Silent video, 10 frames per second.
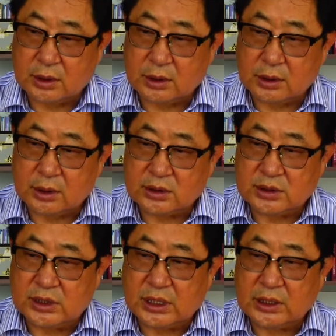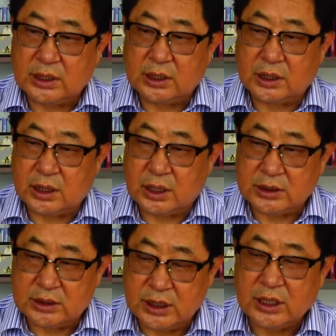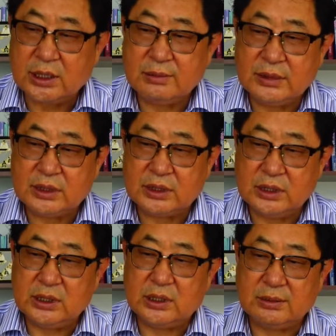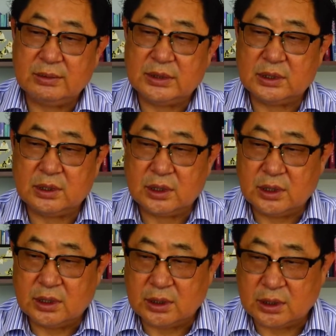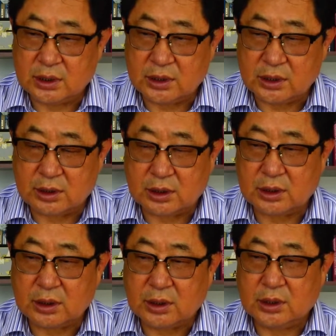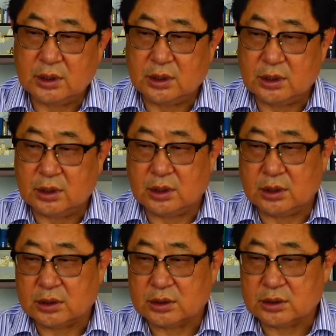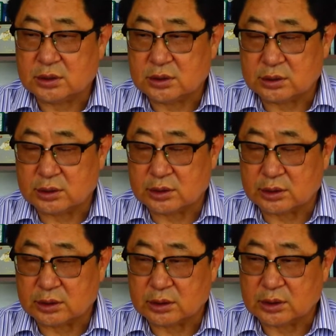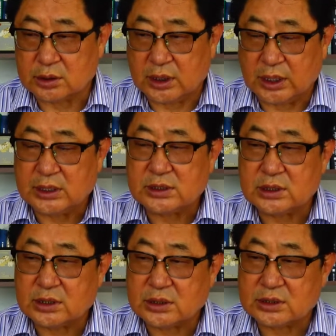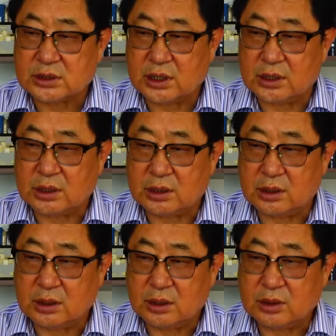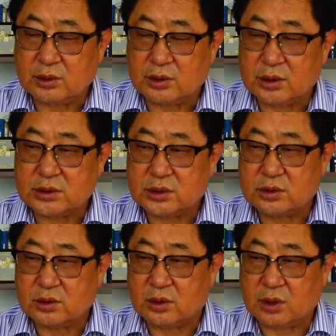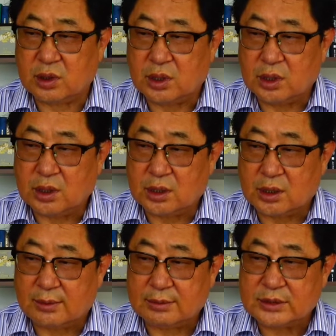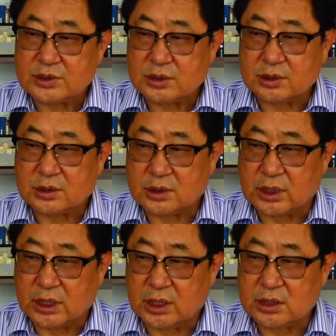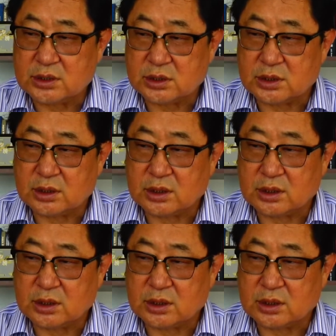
издания отдельными книгами, это и корейцы Казахстана – кто есть кто, там, значит, корейцы